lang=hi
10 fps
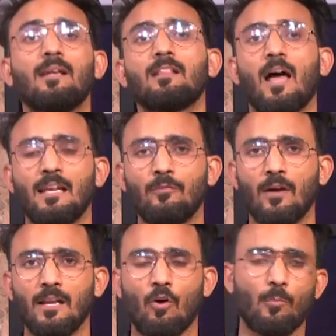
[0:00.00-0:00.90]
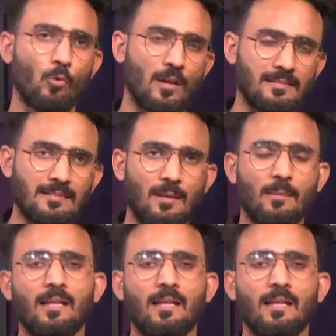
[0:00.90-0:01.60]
इनकी तारीफ करी और पूरे सीज़न में